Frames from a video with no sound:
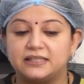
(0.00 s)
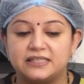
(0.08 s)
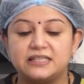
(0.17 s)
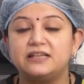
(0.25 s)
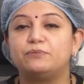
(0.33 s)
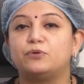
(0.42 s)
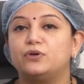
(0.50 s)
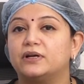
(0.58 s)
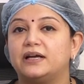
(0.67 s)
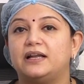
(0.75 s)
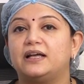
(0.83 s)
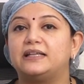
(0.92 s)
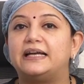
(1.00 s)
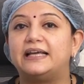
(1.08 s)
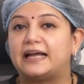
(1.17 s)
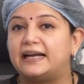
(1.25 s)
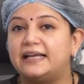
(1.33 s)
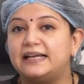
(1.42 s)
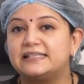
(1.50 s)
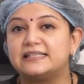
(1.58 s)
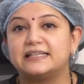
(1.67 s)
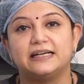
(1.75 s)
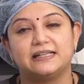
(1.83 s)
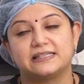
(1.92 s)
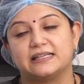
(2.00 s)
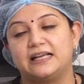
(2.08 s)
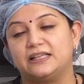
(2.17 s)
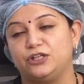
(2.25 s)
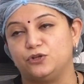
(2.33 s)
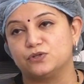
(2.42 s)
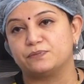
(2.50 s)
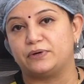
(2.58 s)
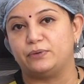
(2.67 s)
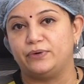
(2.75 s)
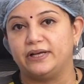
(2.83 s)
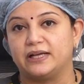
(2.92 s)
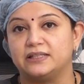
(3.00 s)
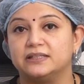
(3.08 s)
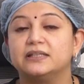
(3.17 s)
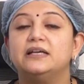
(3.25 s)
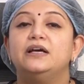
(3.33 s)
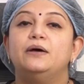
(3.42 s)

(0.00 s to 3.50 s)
அந்த சின்ன பொண்ணுங்க எல்லாம் அந்த அடலசன் கேர்ள்ஸ் எல்லாம் அது யூஸ் பண்ண முடியாது